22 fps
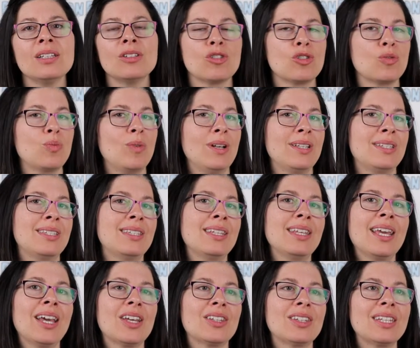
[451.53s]
de
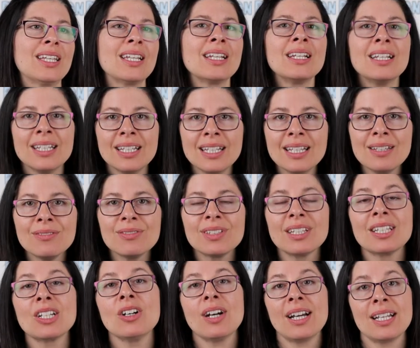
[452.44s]
choisir des livres
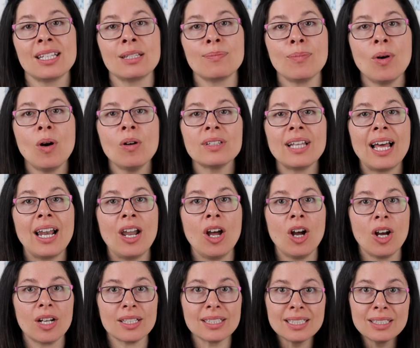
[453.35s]
qui correspondent à
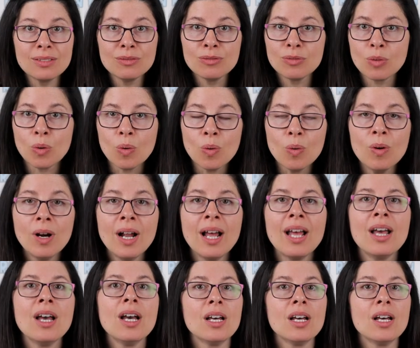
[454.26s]
leur niveau,